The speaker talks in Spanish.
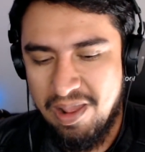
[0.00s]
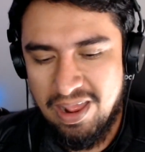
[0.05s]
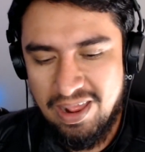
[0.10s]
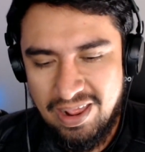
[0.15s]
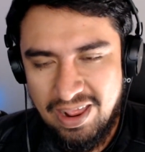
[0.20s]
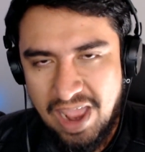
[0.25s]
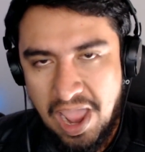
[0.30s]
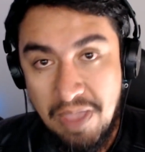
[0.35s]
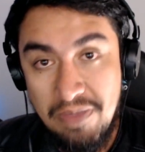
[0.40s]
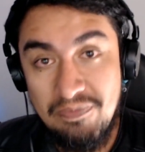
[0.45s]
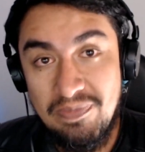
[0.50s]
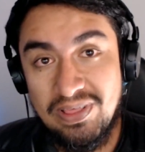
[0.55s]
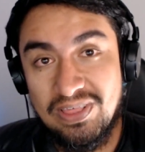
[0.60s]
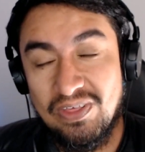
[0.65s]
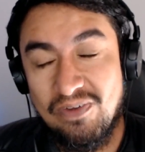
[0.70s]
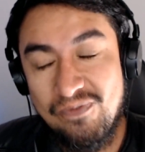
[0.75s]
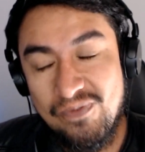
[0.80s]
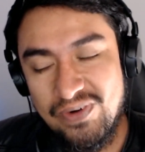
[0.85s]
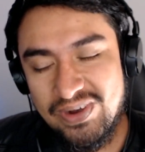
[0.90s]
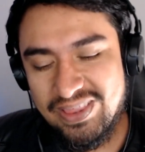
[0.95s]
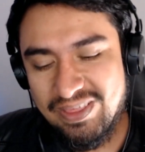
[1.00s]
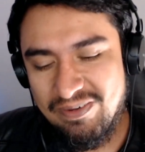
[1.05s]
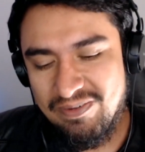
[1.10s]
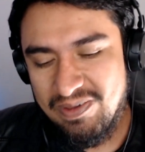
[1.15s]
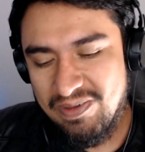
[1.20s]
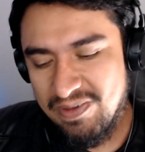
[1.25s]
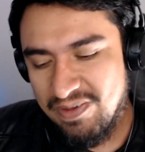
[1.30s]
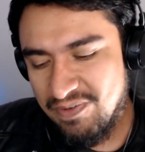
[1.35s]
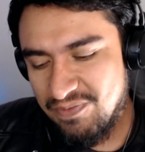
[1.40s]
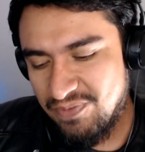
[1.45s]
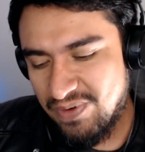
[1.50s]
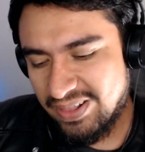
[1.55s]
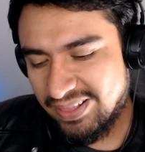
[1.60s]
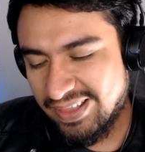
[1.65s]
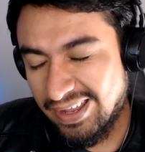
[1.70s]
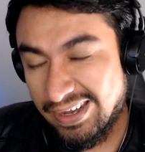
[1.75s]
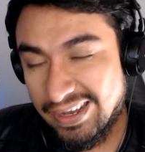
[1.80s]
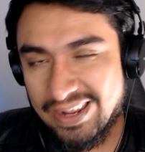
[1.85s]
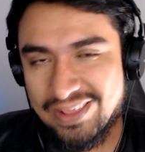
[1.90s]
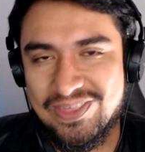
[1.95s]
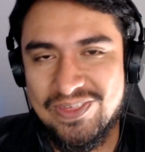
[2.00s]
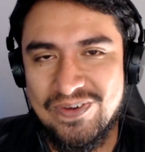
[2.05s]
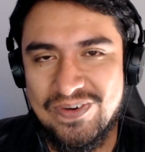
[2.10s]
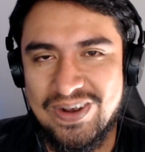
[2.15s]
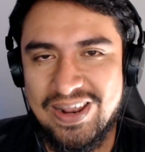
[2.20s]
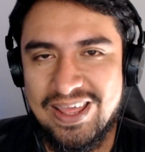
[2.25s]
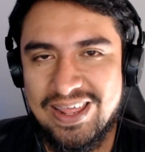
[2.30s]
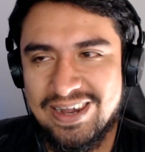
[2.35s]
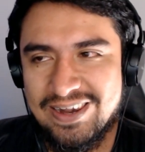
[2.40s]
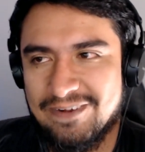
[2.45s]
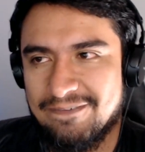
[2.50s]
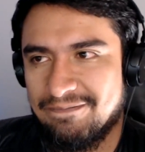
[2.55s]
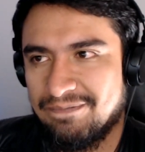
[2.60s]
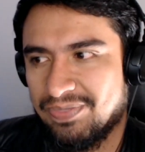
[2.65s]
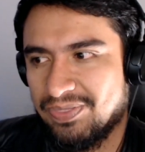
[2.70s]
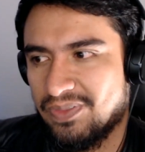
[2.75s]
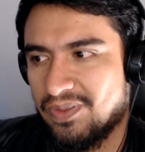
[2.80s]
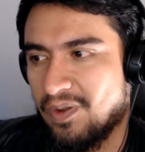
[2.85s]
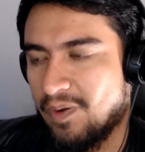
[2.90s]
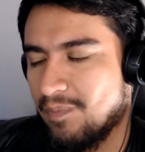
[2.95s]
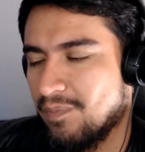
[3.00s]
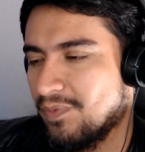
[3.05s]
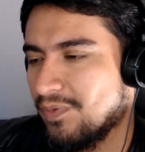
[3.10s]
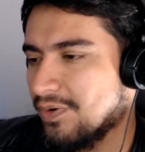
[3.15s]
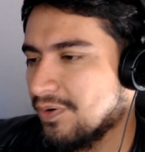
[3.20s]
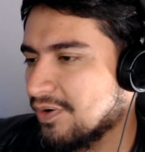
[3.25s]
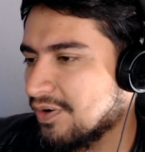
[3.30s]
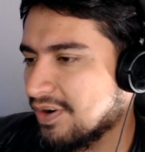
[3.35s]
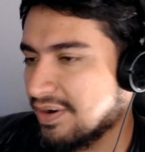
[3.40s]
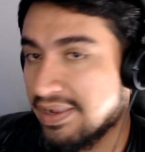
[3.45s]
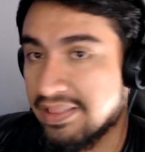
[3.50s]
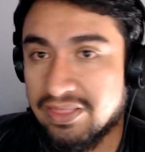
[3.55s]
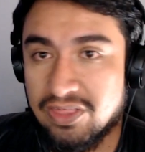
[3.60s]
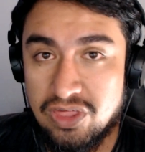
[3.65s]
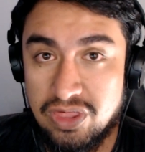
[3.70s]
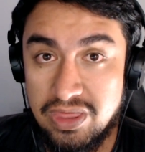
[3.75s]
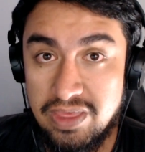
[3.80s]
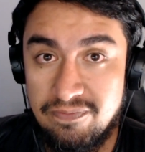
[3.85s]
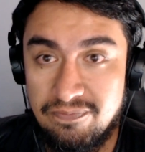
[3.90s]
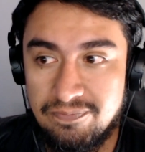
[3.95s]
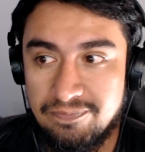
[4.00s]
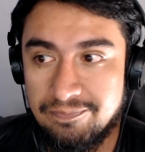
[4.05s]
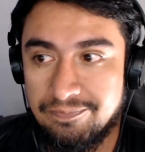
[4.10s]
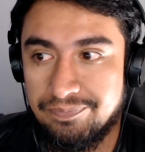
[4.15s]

Hay más softwares que me falta reaccionar, como Redshift.